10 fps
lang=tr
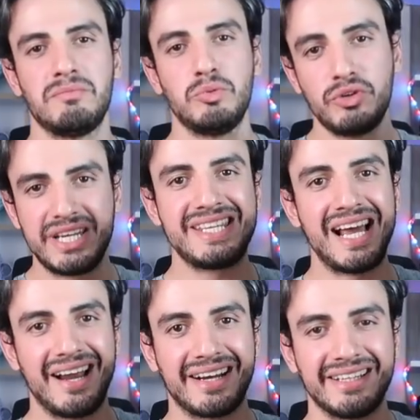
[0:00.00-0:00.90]
Bu
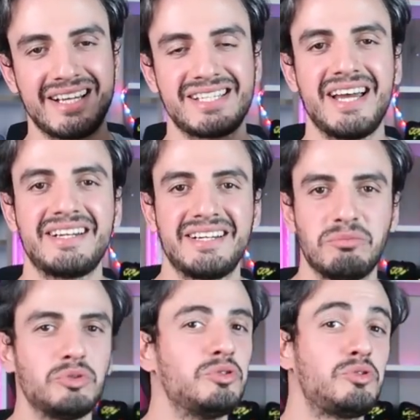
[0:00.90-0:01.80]
resell arkadaşlar.
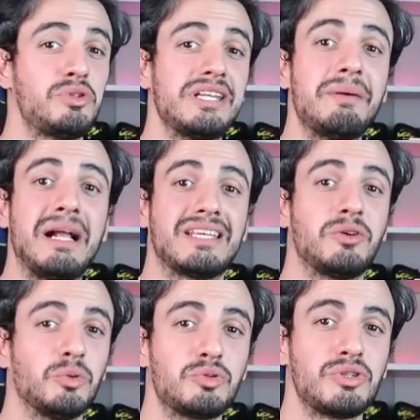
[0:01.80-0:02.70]
Bunun üstüne de belki
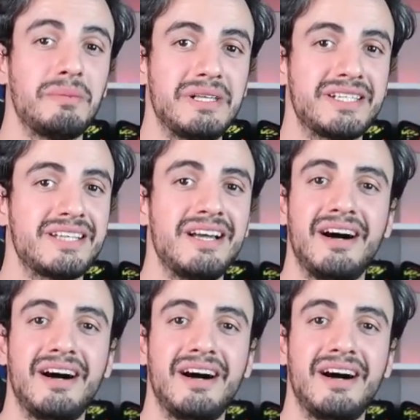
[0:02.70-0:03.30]
konuşulabilir.